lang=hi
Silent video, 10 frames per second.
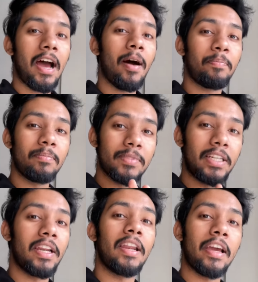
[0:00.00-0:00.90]
आप
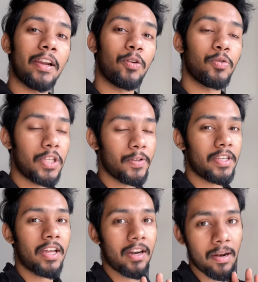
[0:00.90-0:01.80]
चीटिंग नहीं कर रहे हो उसकी वजह से
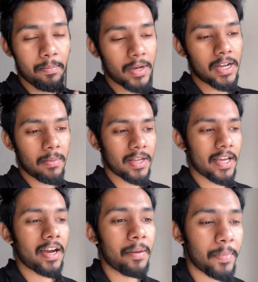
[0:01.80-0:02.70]
अगर एक नंबर कम आ
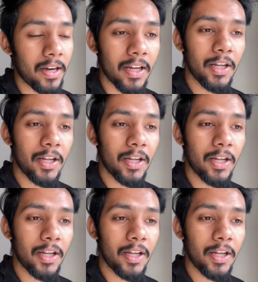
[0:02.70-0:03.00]
जाएगा आपका